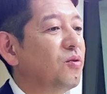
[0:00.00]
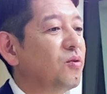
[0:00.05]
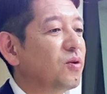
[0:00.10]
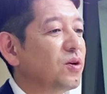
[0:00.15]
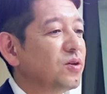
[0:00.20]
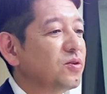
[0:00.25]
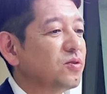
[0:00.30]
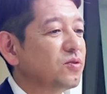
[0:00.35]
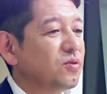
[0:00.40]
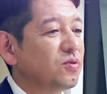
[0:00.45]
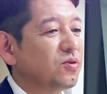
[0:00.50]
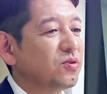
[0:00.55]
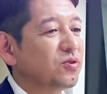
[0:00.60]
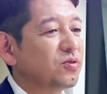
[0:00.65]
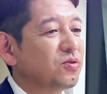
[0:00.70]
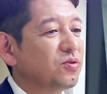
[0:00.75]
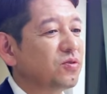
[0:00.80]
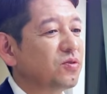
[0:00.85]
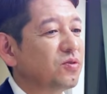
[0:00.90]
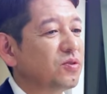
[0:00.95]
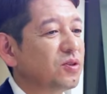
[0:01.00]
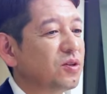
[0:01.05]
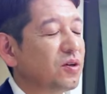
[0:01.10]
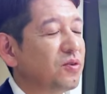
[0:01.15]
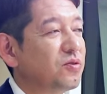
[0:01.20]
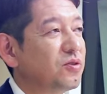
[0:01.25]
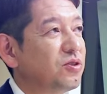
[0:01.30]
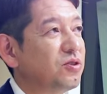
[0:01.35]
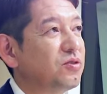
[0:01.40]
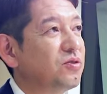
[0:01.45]
これ以上その縮小して
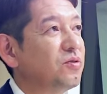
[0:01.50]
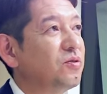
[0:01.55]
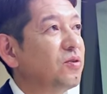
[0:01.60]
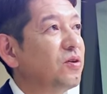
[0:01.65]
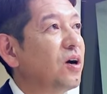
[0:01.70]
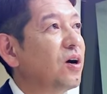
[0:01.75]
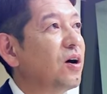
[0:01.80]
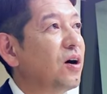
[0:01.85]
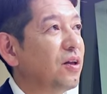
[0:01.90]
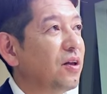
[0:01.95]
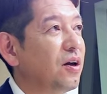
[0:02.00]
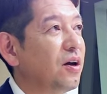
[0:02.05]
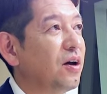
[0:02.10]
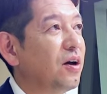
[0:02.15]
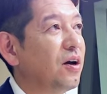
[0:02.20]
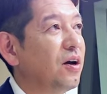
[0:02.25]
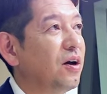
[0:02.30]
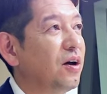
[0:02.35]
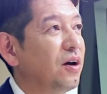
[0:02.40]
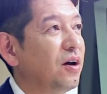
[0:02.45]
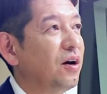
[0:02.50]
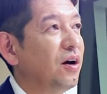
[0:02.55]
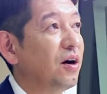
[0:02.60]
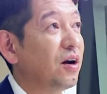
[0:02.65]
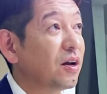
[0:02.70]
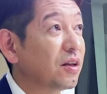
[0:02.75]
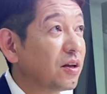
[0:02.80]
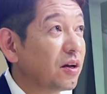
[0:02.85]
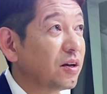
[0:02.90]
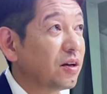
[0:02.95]
いく市場の中で
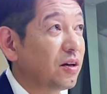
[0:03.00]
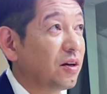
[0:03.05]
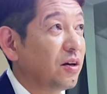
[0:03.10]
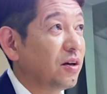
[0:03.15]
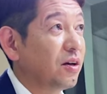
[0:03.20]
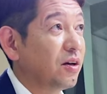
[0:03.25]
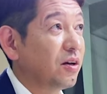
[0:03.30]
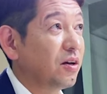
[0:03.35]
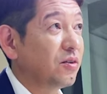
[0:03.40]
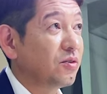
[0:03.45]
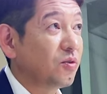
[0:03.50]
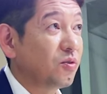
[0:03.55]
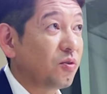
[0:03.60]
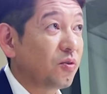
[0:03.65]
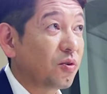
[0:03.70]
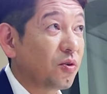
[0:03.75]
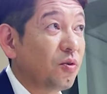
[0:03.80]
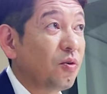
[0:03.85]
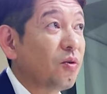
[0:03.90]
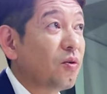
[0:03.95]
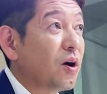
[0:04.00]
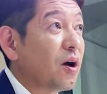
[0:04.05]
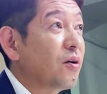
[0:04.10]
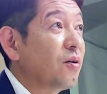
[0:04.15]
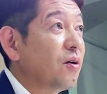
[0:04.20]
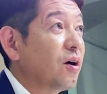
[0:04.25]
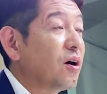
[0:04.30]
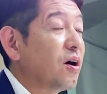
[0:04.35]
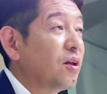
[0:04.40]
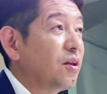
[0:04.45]
新たにその業界
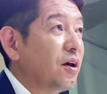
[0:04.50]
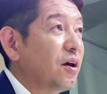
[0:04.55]
の中